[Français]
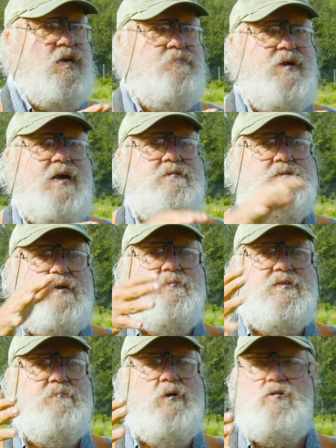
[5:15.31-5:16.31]
Québec, des,
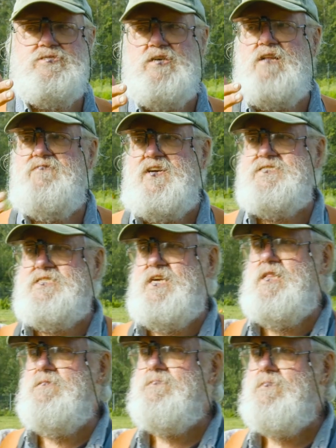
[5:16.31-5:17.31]
bons sols
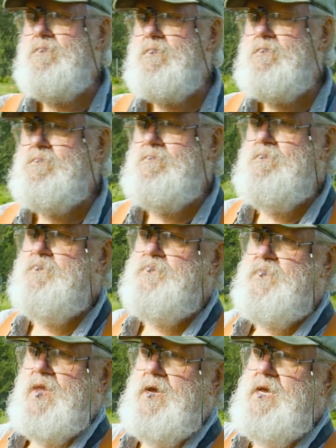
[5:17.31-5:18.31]
fertiles.
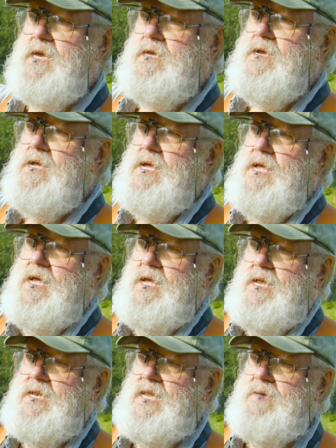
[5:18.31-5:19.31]
Et
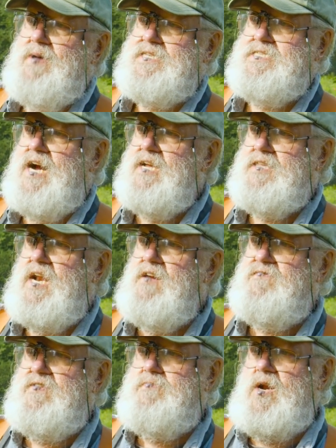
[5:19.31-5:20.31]
les matières
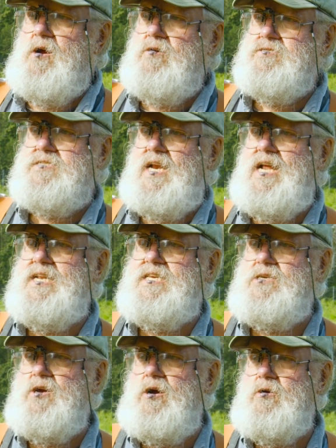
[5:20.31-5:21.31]
très fibreuses, très
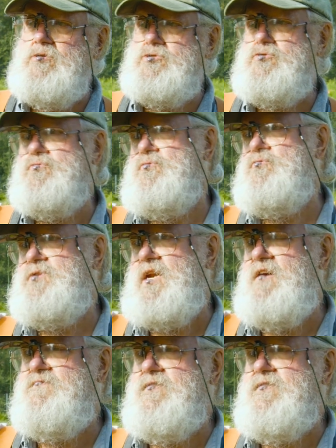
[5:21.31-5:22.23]
ligneuses ou, très